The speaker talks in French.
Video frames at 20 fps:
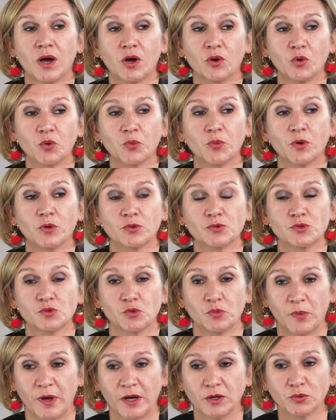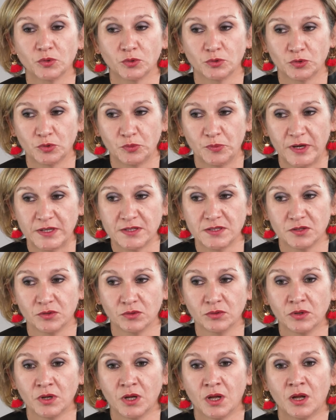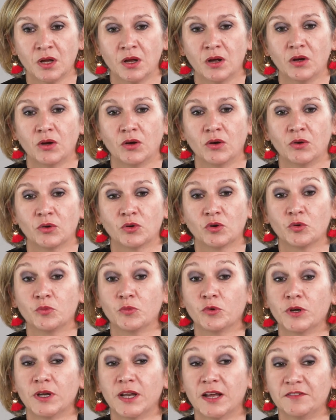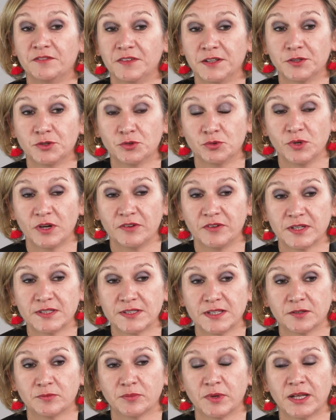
à reprendre son parcours de patient, euh, comment il a vécu avec cette